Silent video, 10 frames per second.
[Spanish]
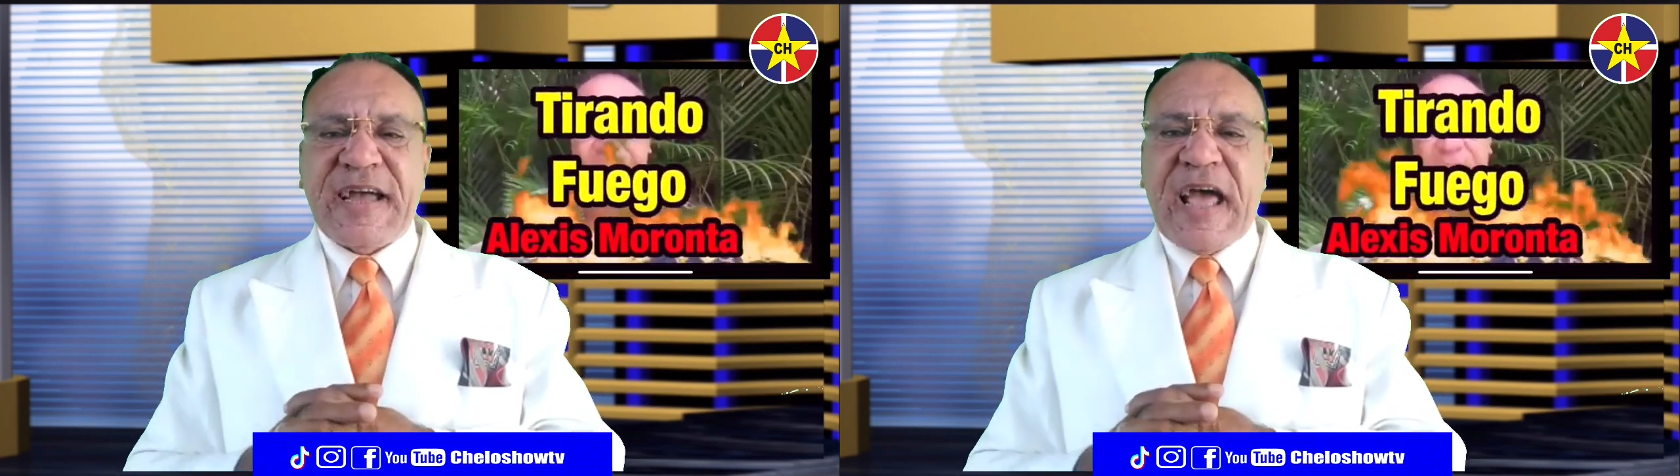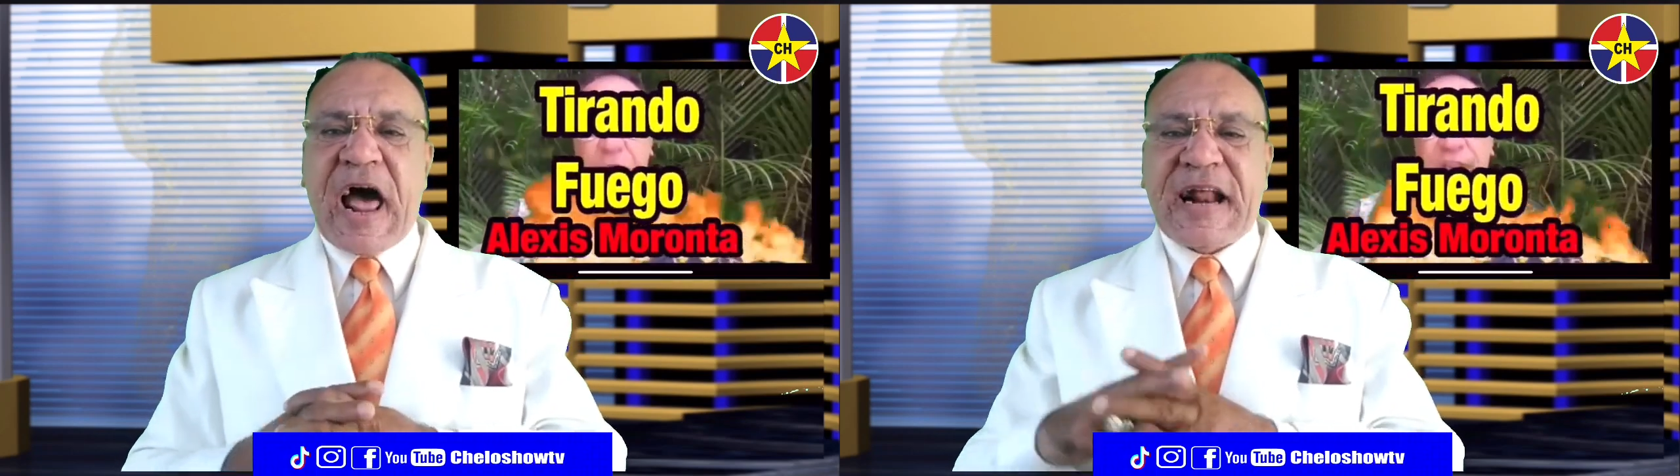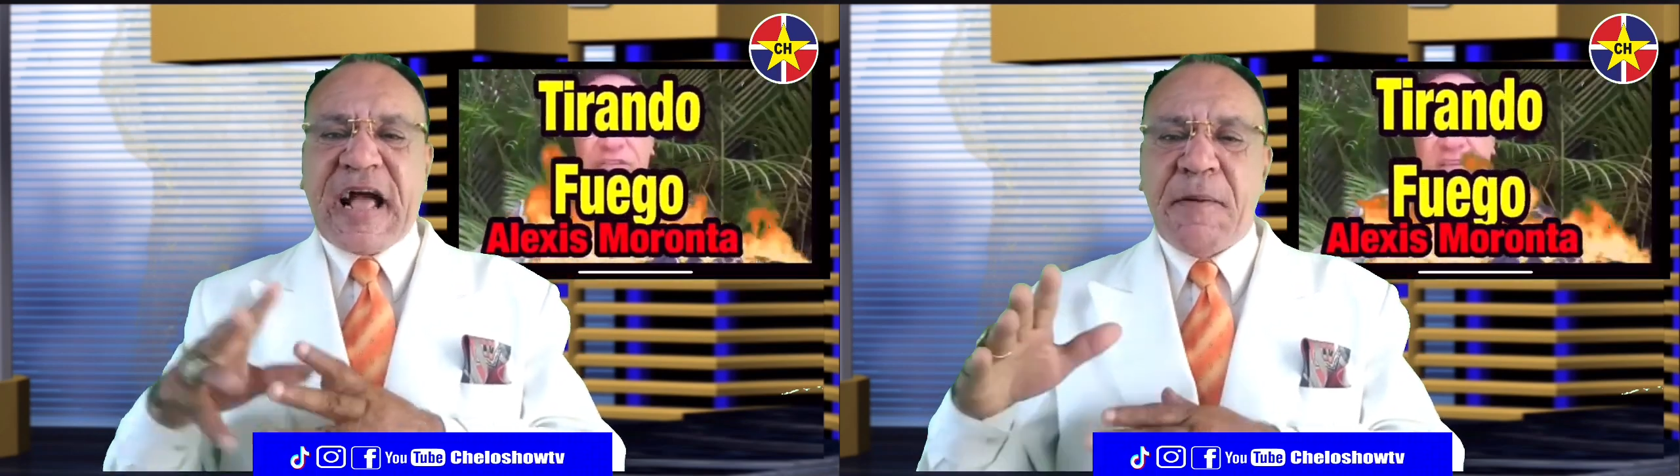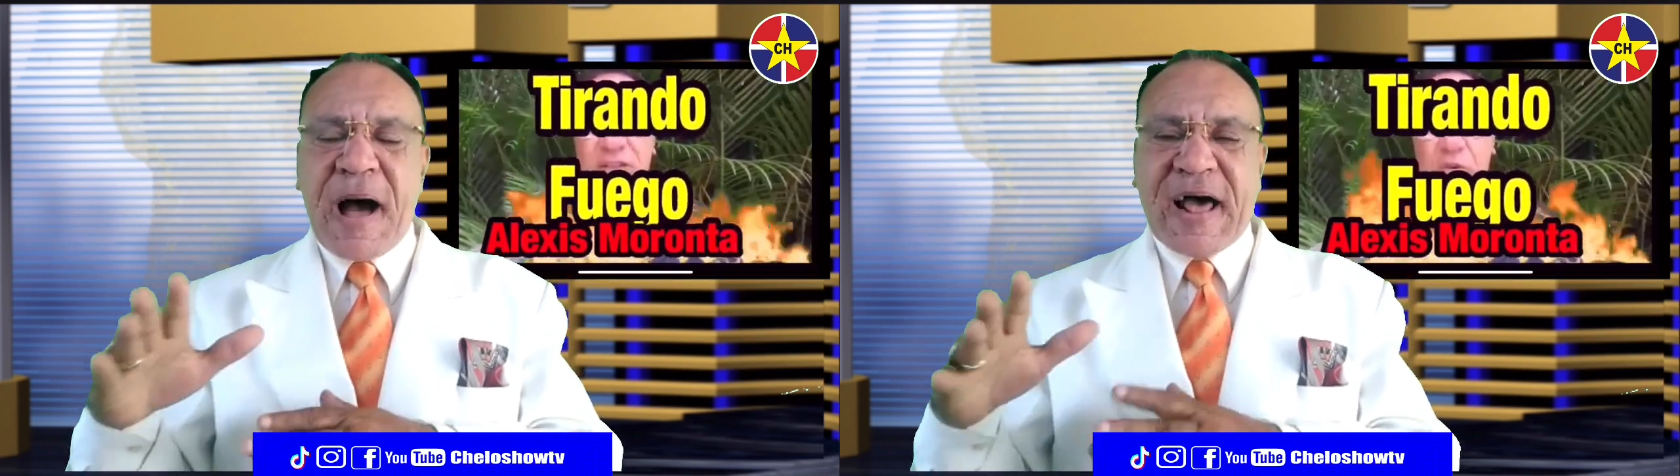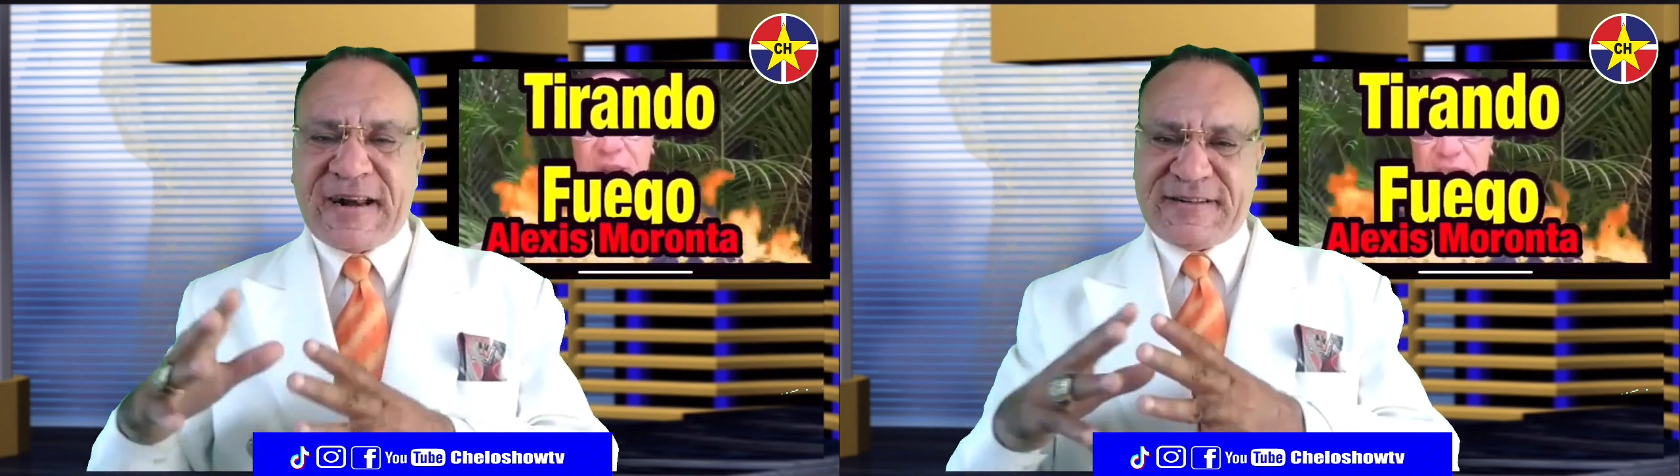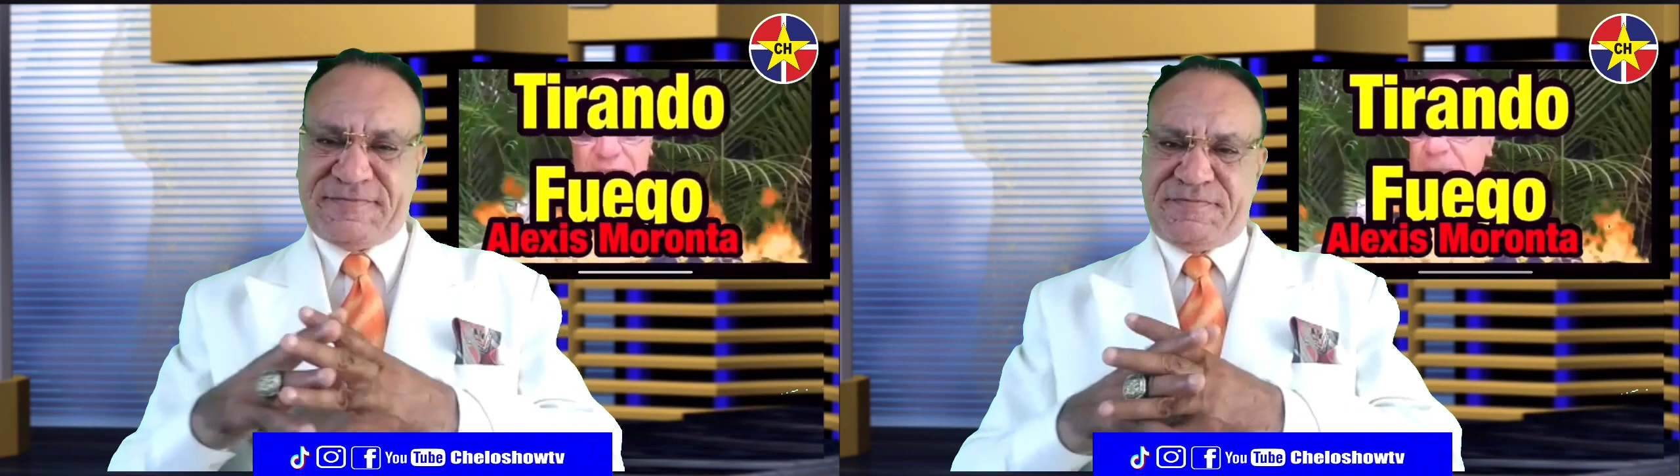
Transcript: que acabar